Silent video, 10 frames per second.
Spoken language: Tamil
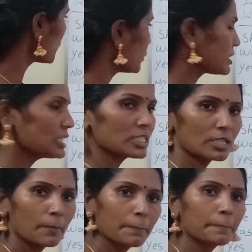ஷி வாஸ் இட்
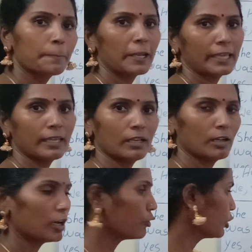பிளேயிங்
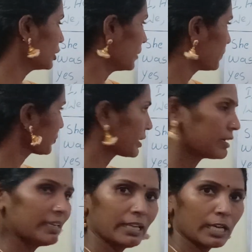அவ்வளோதான்
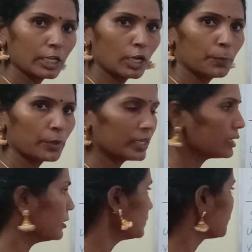கிளியராக இருக்கா
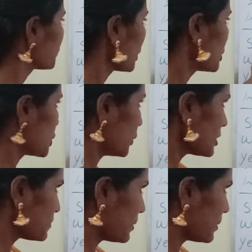புரியுதா ஷி வாஸ்